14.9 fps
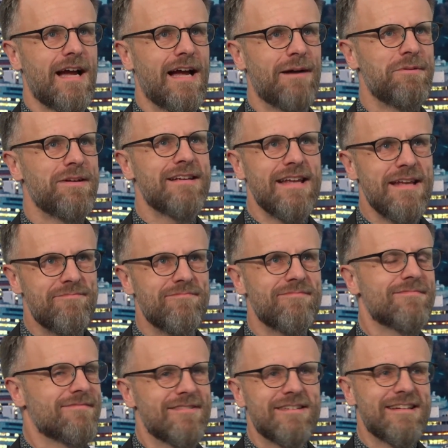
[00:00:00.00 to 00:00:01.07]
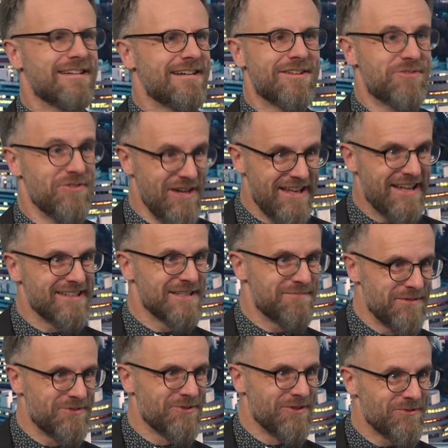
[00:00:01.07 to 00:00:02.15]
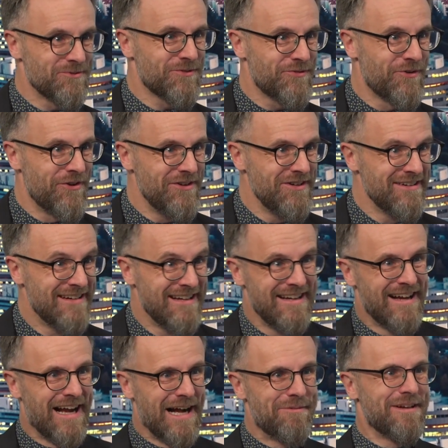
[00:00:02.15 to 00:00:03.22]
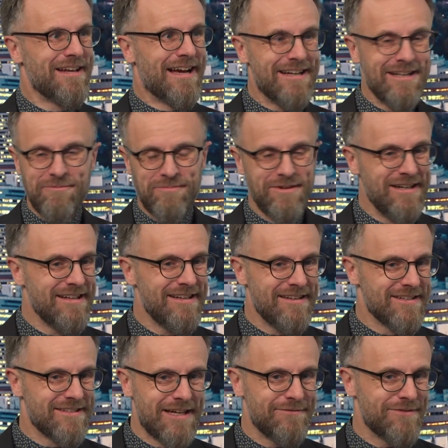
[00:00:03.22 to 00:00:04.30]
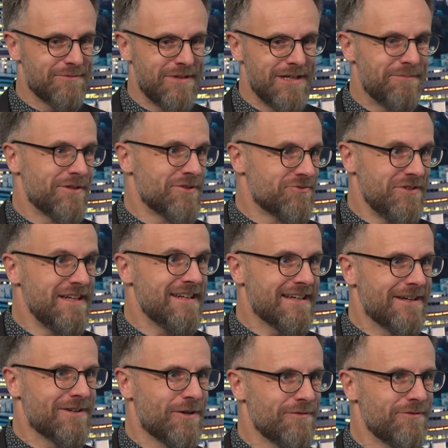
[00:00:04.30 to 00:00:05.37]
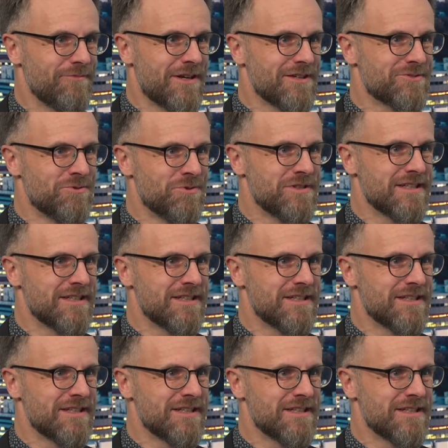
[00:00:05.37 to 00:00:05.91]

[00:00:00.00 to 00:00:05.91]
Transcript: aber eben natürlich ist es bedeutungsvoll, aber leider bin ich, ist einfach meine Persönlichkeit offenbar so,